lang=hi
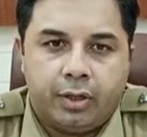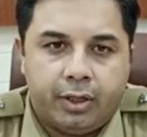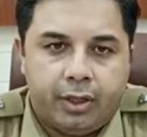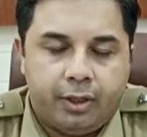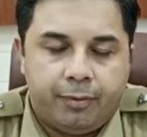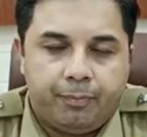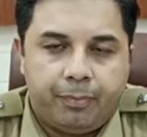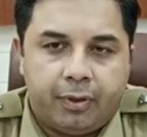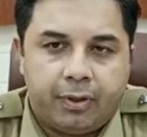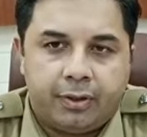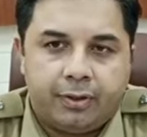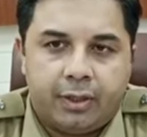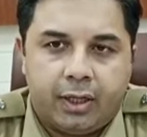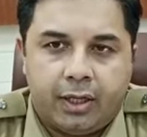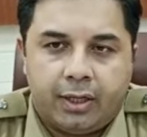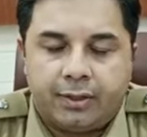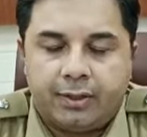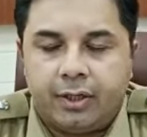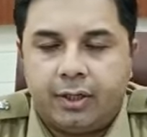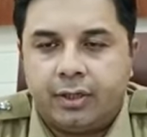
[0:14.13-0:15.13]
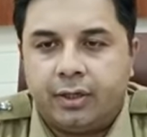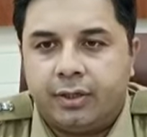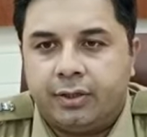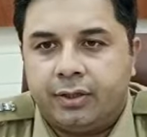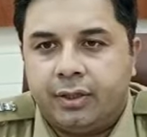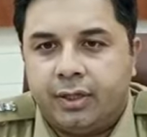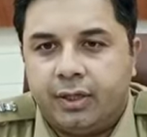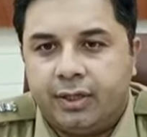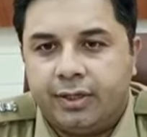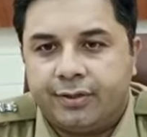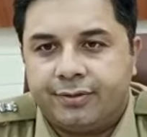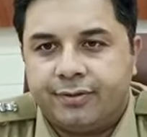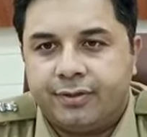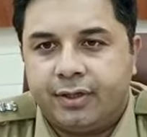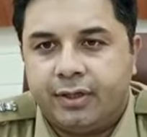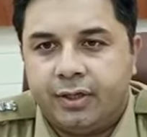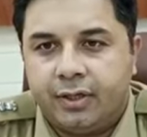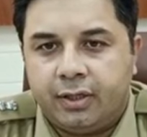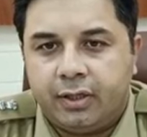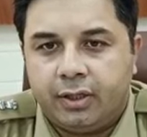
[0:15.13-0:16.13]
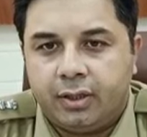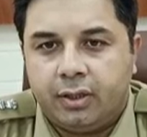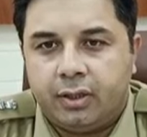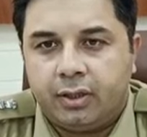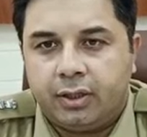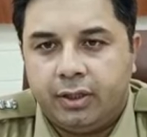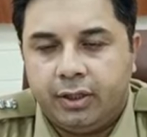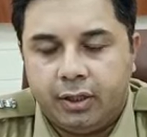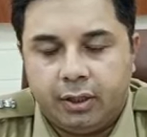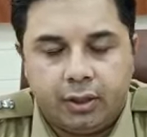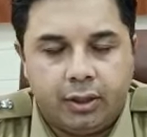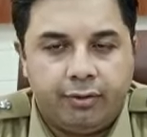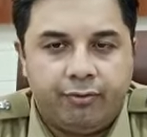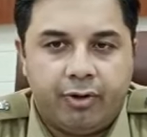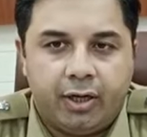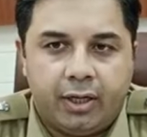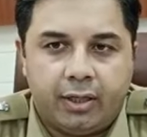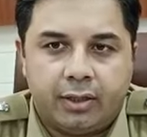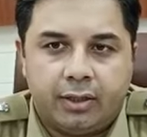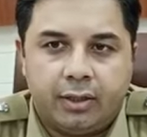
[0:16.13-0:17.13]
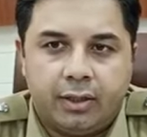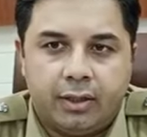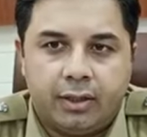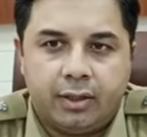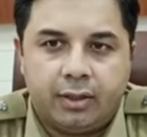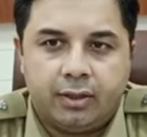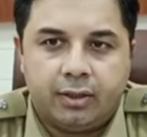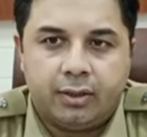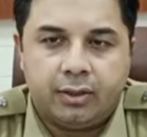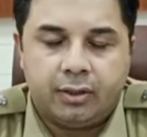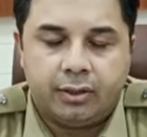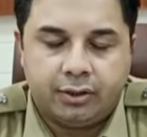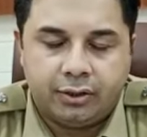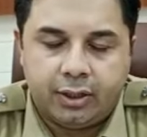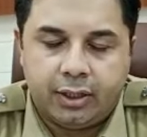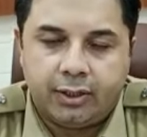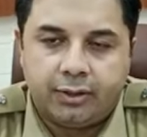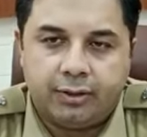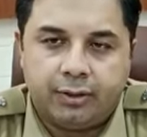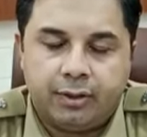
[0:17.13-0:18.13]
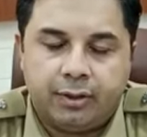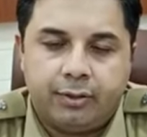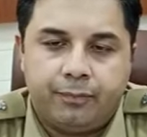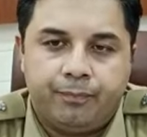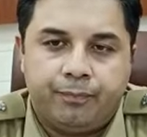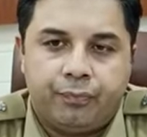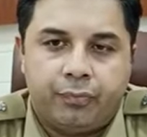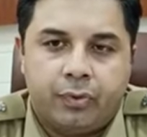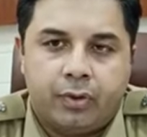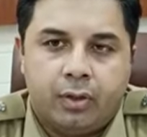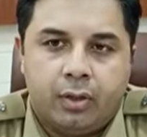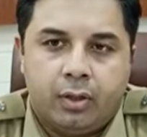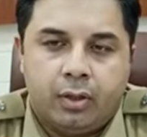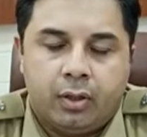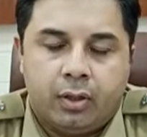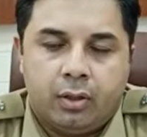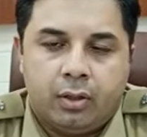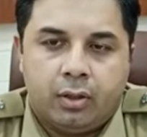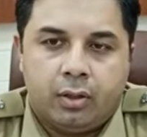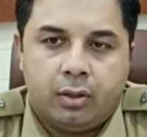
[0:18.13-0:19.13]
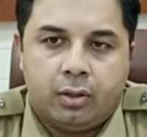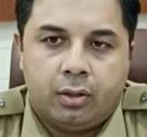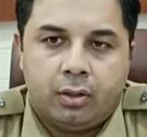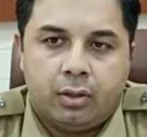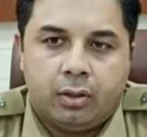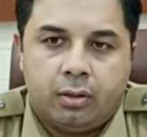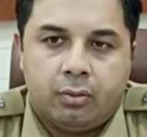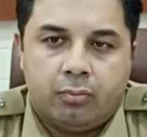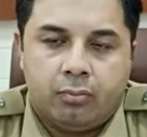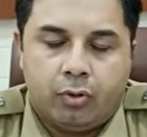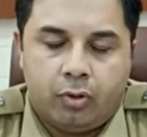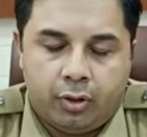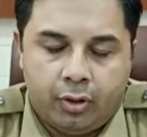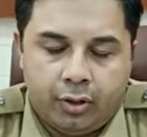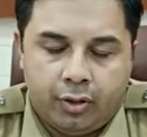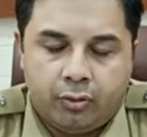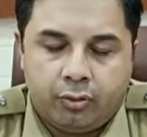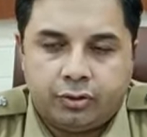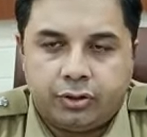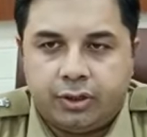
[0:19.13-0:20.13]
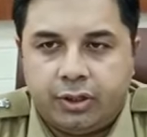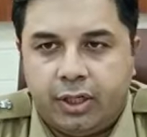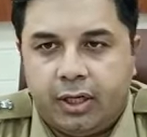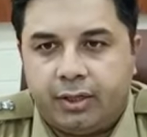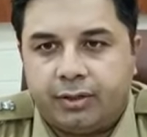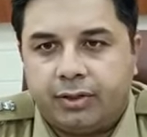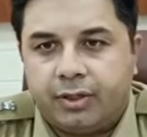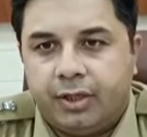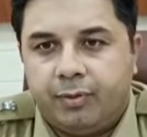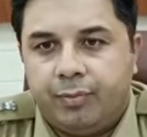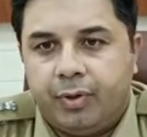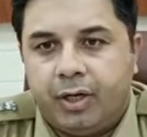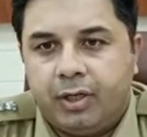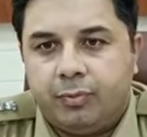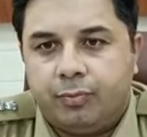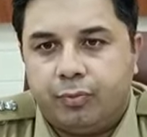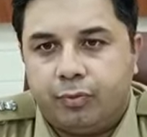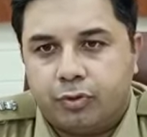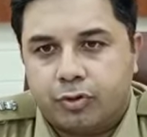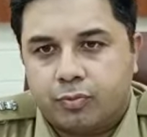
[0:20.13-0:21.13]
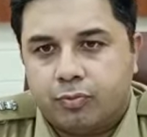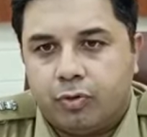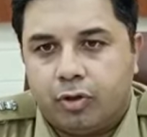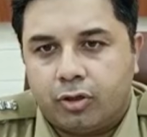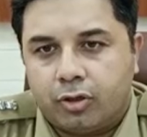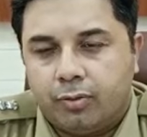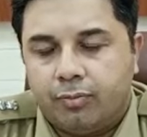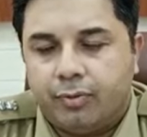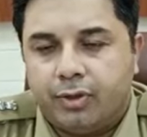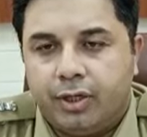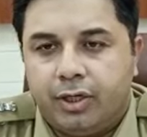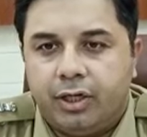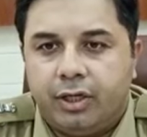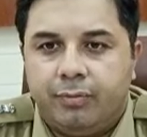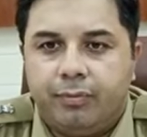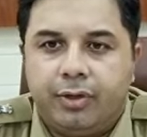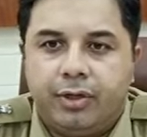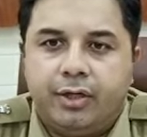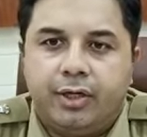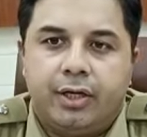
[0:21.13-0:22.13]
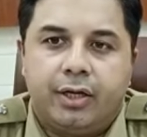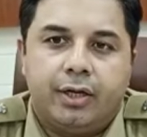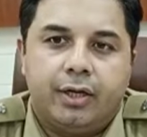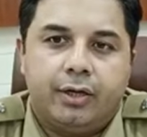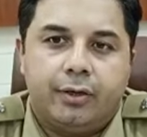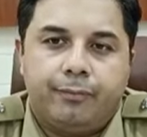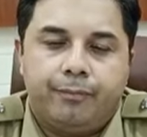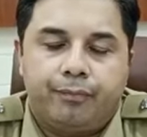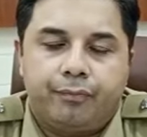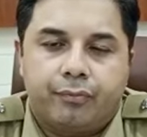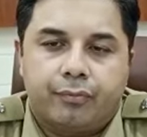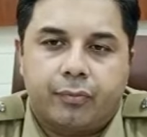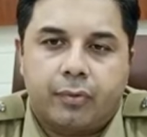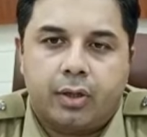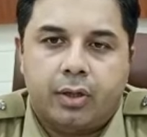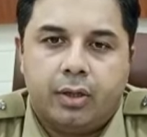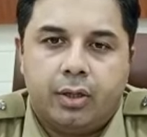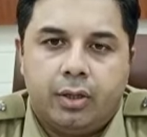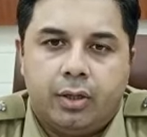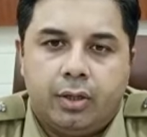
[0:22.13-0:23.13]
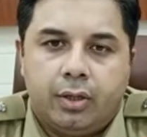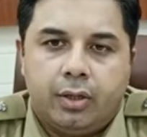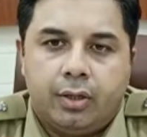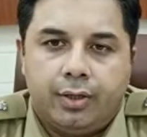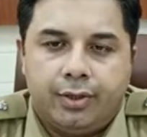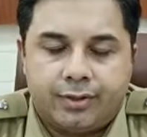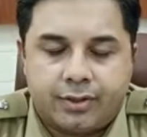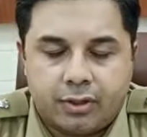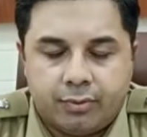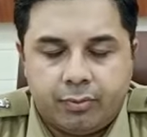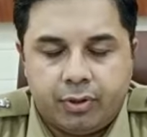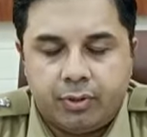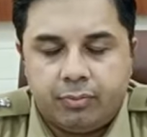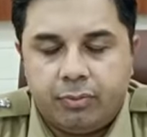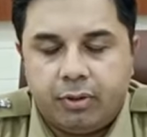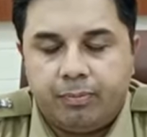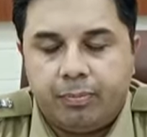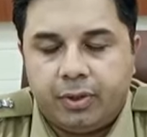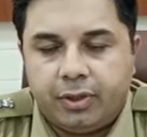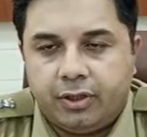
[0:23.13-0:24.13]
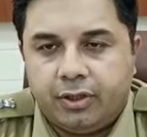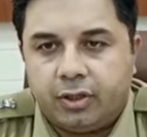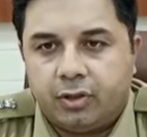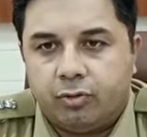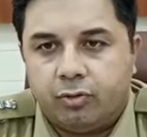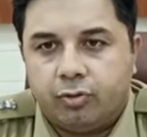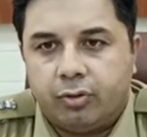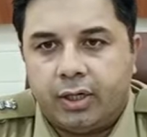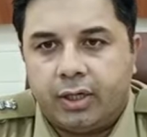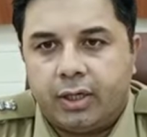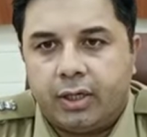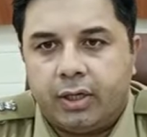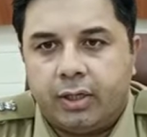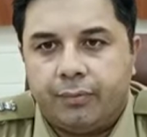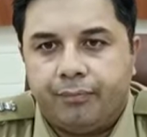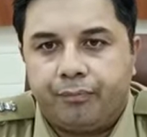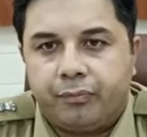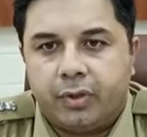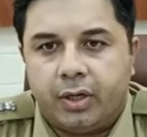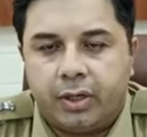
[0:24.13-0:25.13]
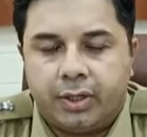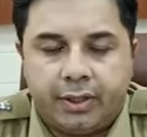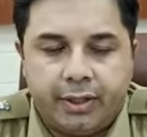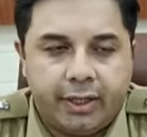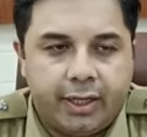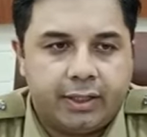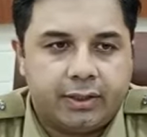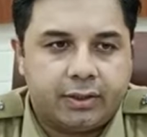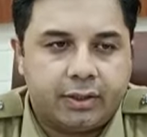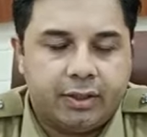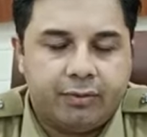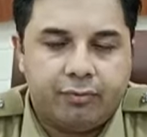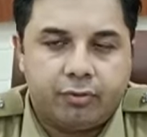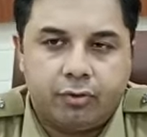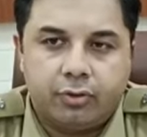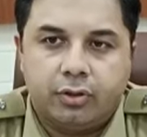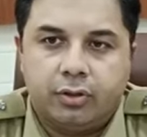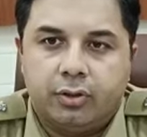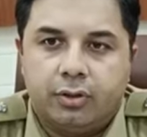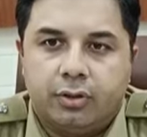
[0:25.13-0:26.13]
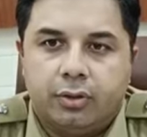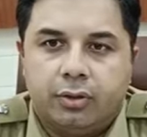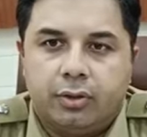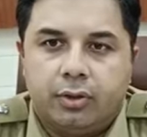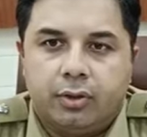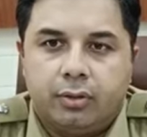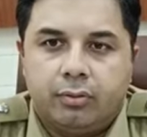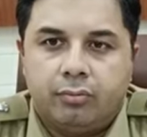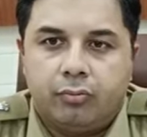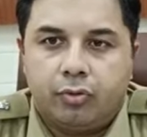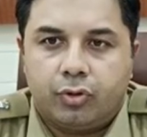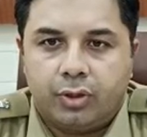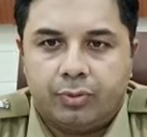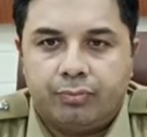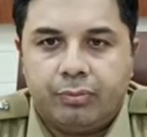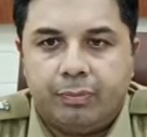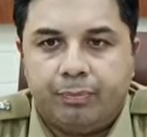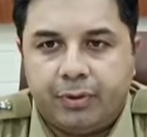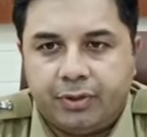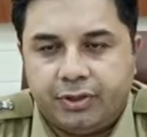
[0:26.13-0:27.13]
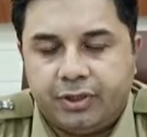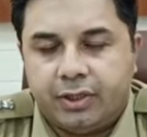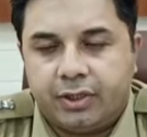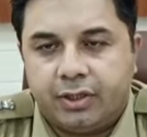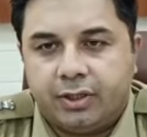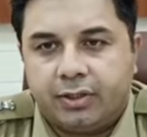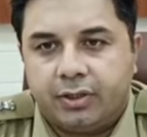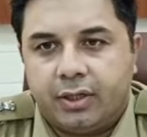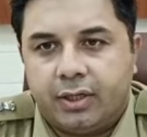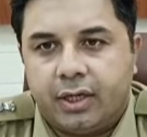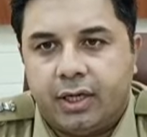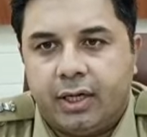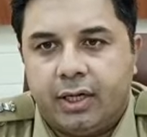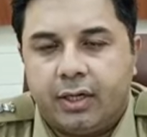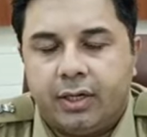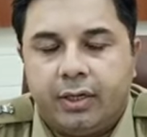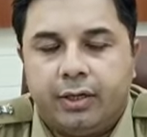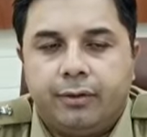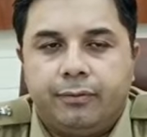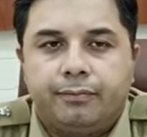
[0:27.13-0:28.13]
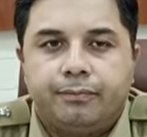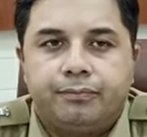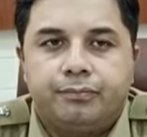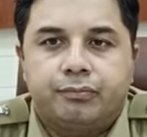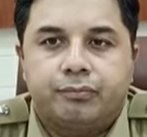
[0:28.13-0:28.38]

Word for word: गले पर धारदार हथियार से किए गए वार का निशान था बॉडी को शिनाख्त के बाद पोस्टमार्टम के लिए भेजा गया इस संबंध में परिजनों द्वारा अज्ञात के विरुद्ध मुकदमा पंजीकृत कराया गया